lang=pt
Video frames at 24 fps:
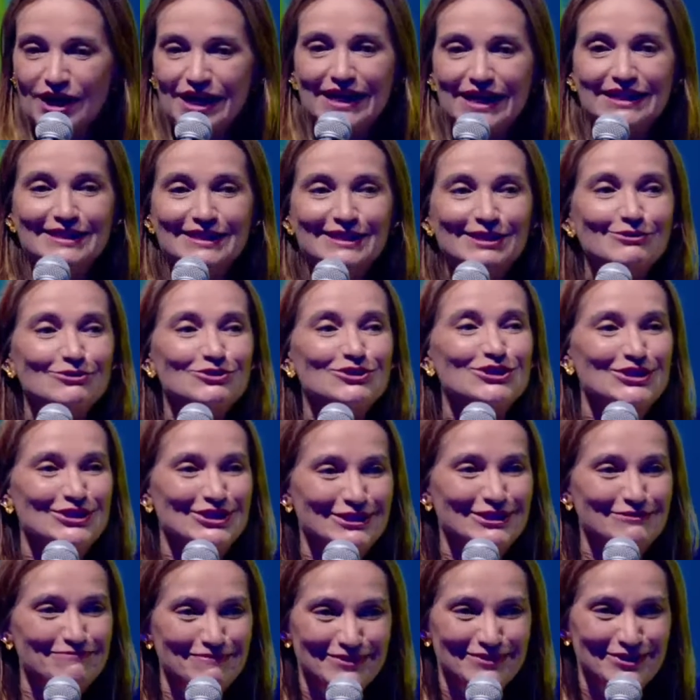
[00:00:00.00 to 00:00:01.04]
E eu
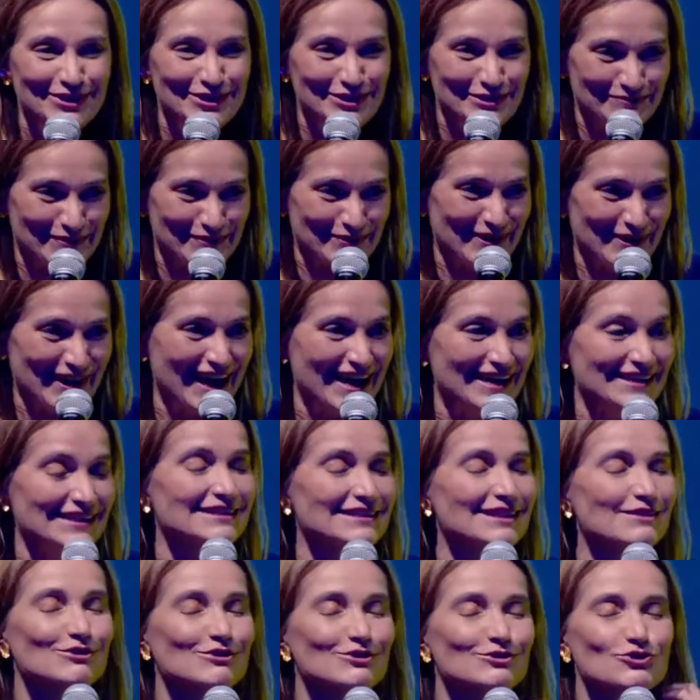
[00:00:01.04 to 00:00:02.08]
disse, disse para o cara: Não,
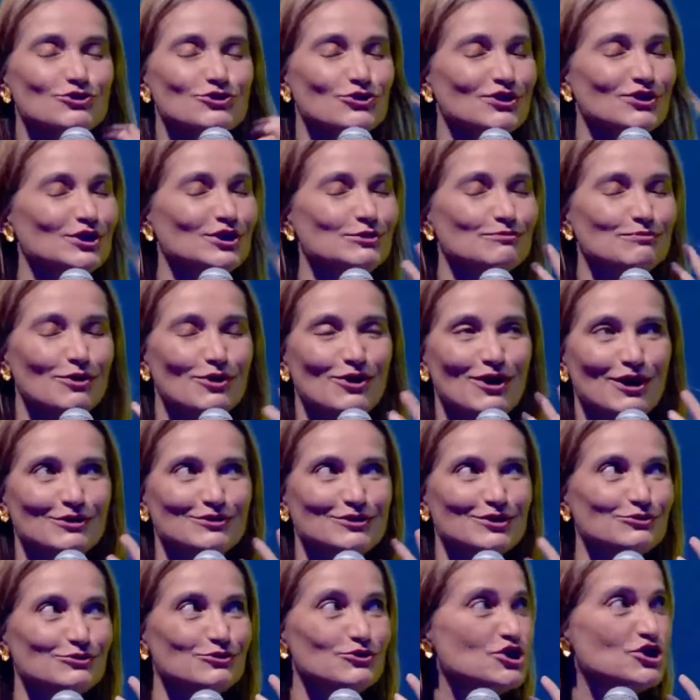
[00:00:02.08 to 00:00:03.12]
eu estou chorando por causa
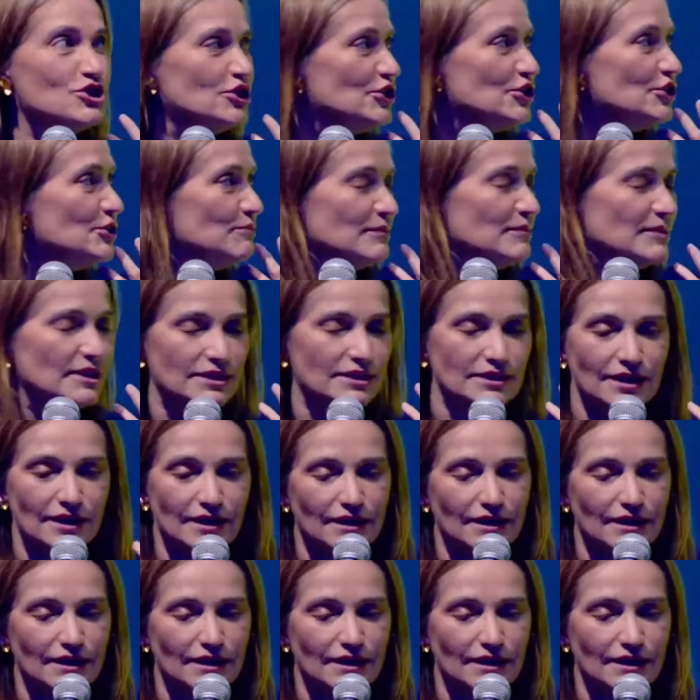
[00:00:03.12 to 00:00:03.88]
do time.